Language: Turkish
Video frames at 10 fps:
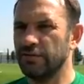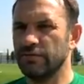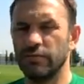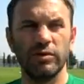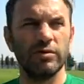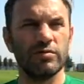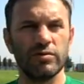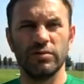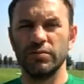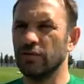Bizim
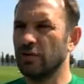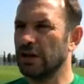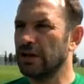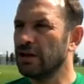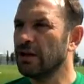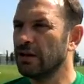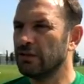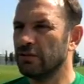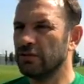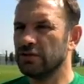bulunduğumuz grup da oraya
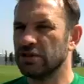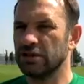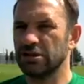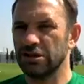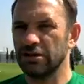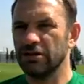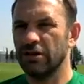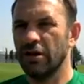doğru sıkıştı.